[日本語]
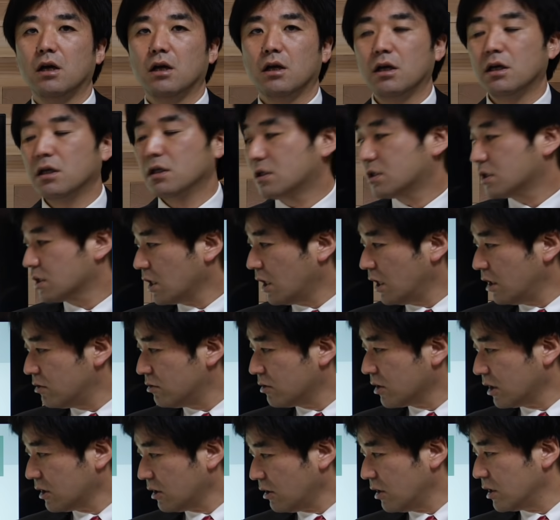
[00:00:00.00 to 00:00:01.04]
えー、使え
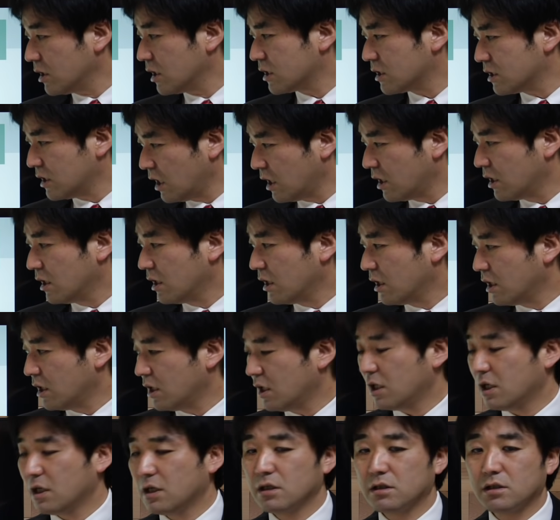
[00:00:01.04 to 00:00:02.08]
る方はですね、
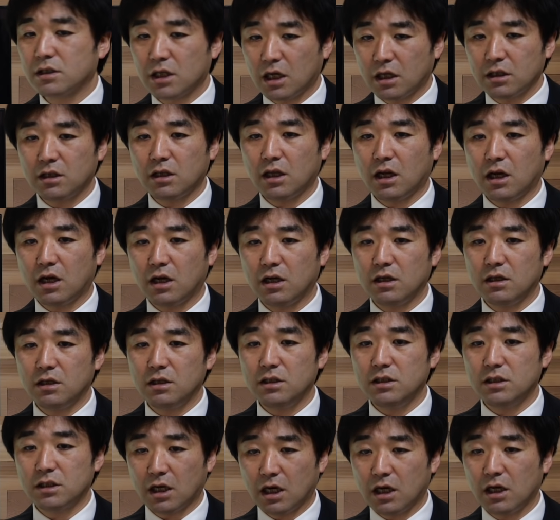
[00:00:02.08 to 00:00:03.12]
えー、使ったら
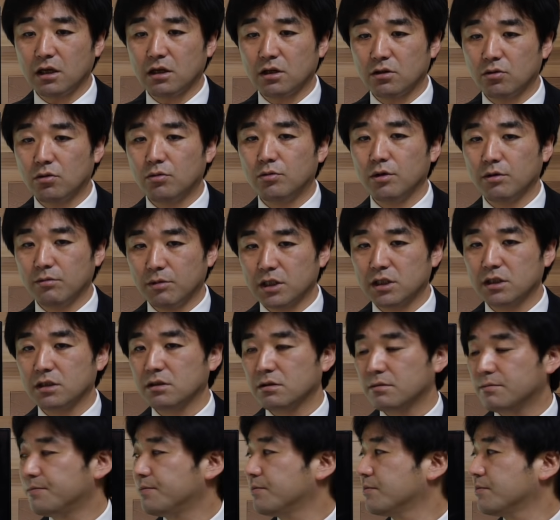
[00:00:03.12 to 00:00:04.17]
いいんじゃないかと思います。